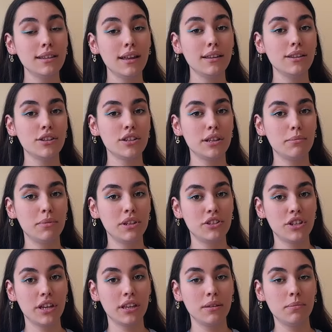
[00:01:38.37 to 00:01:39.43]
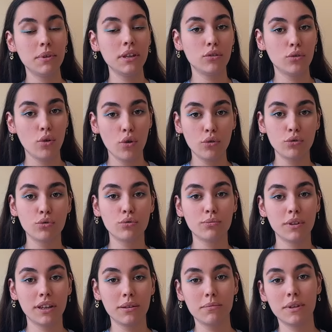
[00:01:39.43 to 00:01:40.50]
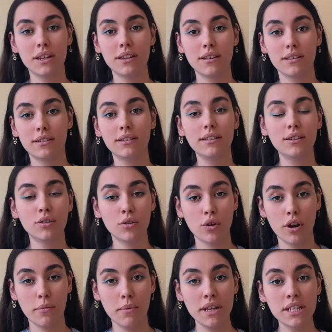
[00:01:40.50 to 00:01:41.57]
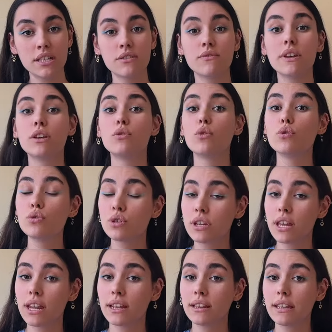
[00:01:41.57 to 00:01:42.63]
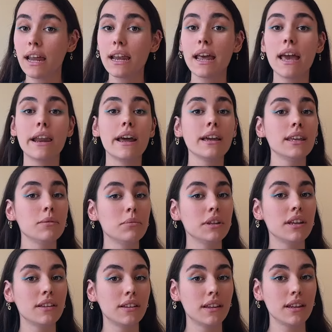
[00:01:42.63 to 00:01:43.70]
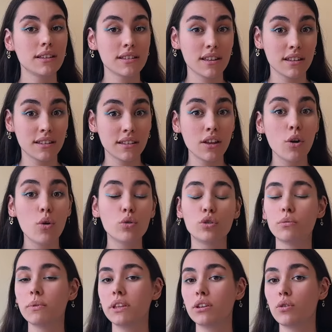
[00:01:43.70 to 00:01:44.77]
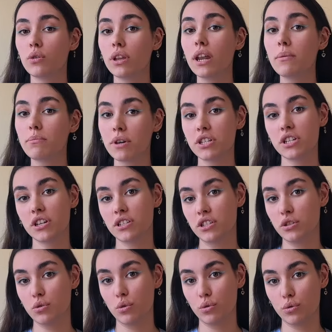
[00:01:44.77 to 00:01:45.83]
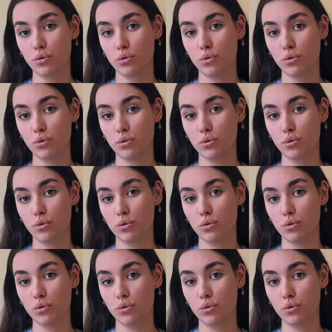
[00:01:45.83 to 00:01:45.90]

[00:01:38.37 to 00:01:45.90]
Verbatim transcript: da anlaşılabileceği gibi kör durumdaki bir yaratık göremez ve görüş gerektiren herhangi bir yetenek zarında otomatik olarak başarısız olur.